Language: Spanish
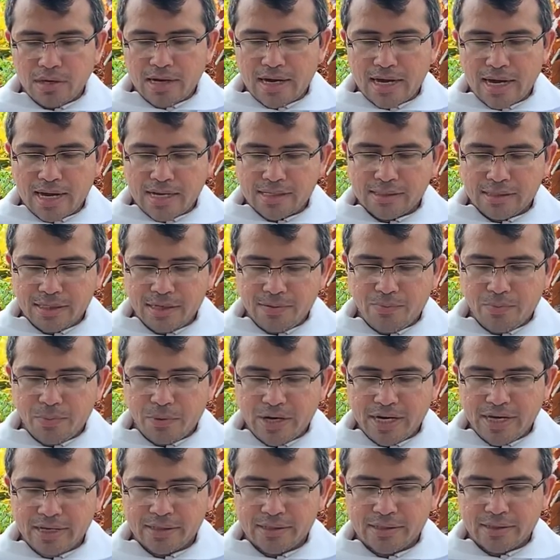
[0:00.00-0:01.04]
Así
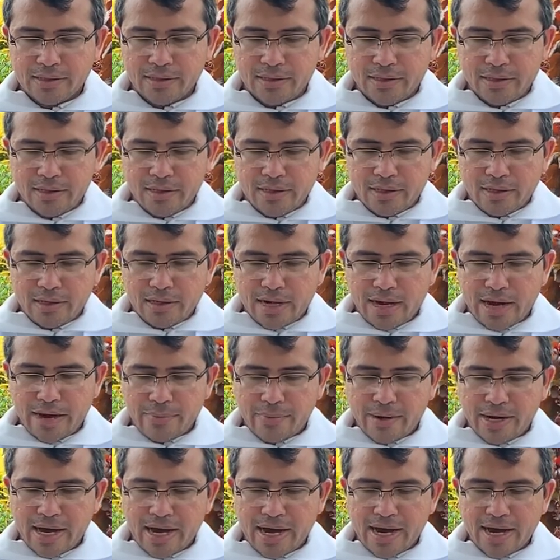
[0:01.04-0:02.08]
pues,
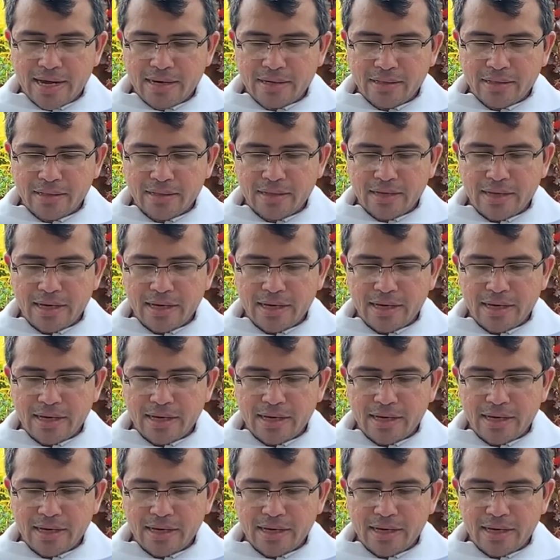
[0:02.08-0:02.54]
Abraham